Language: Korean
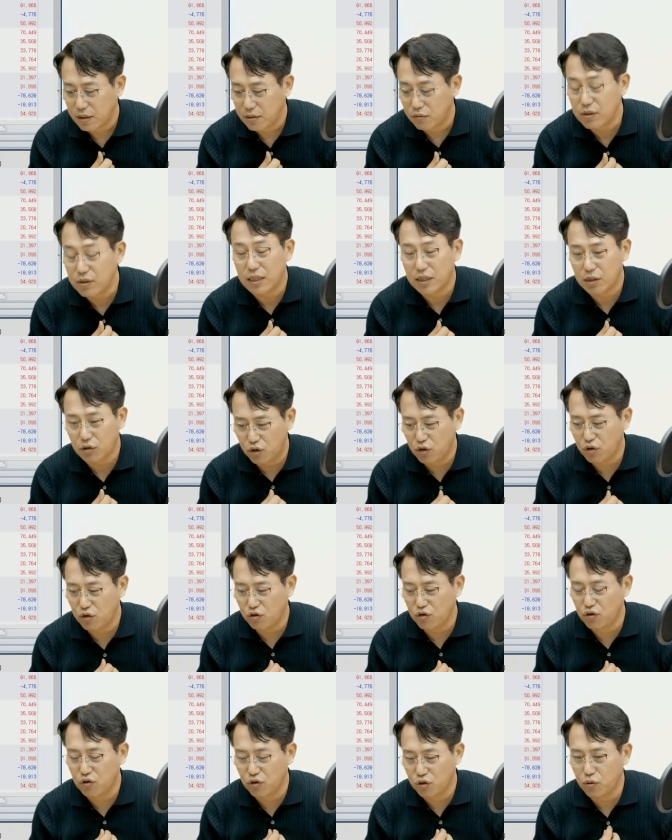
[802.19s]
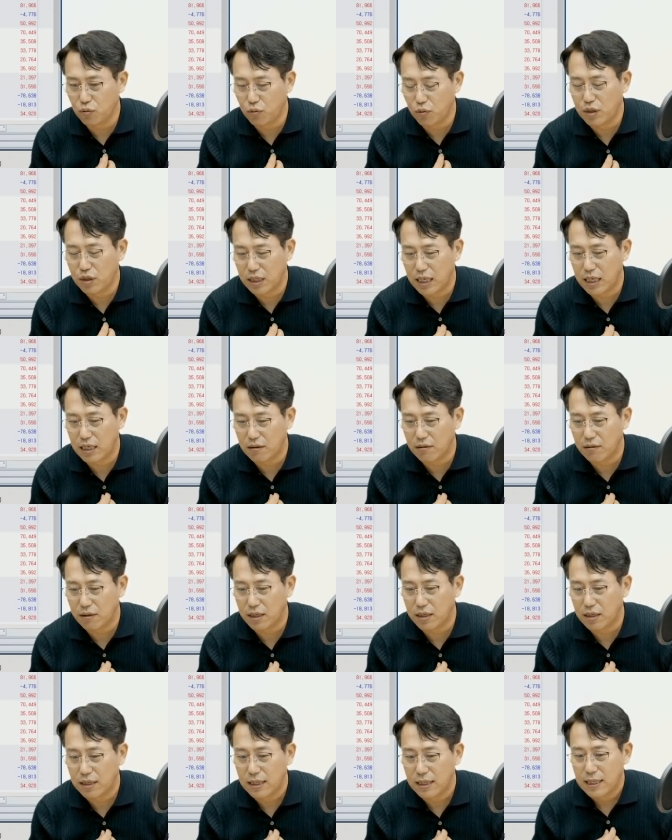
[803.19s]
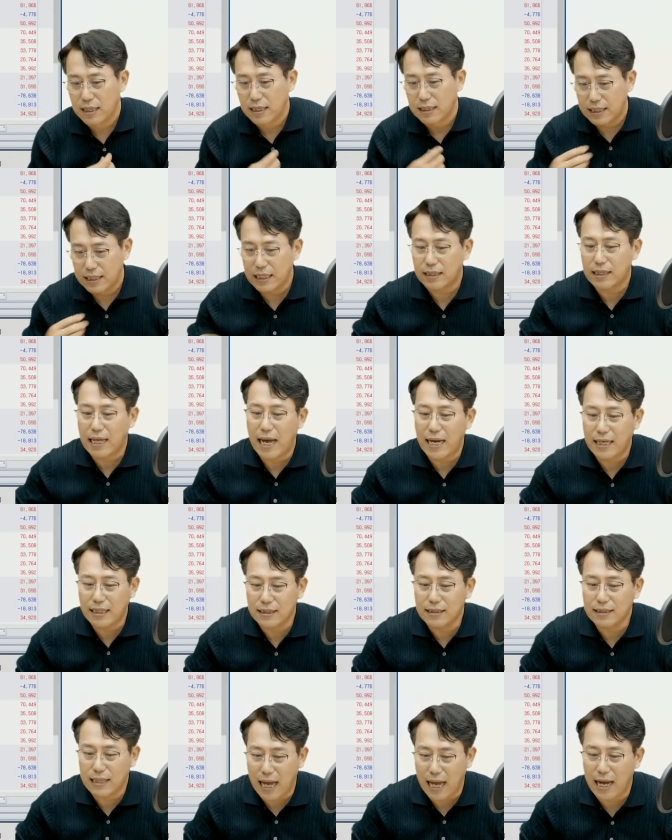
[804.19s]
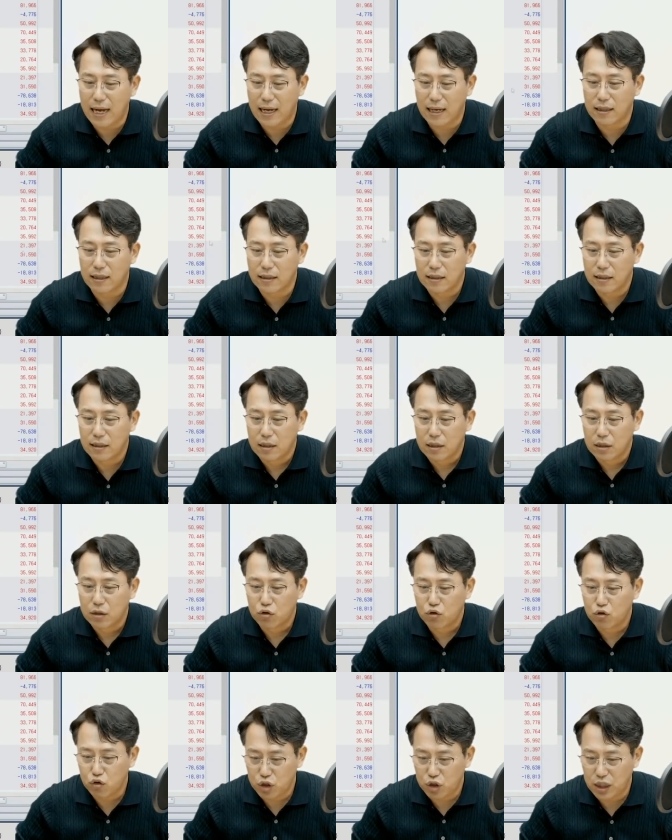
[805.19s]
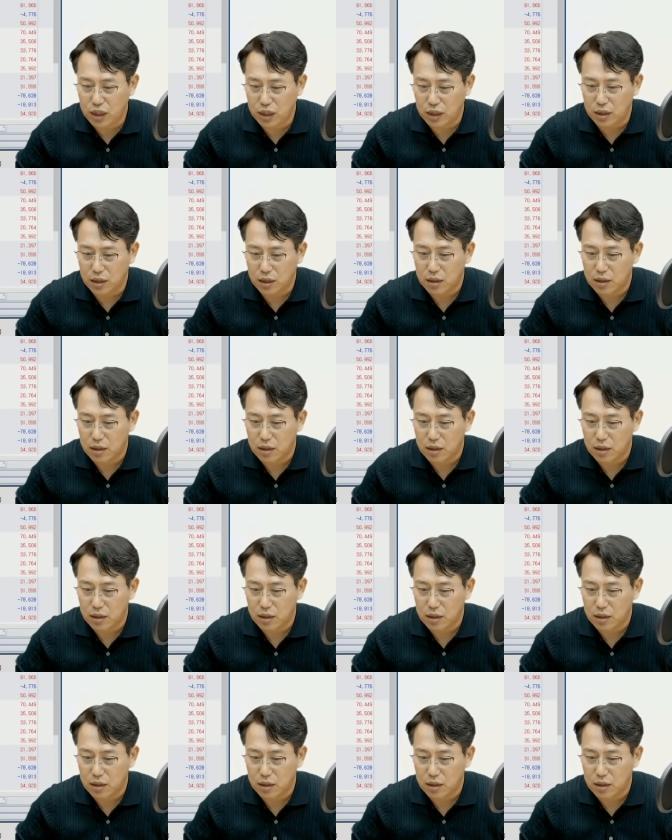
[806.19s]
우리한테 수익을 주는 종목이라는 거예요. 그래서 항상 투신,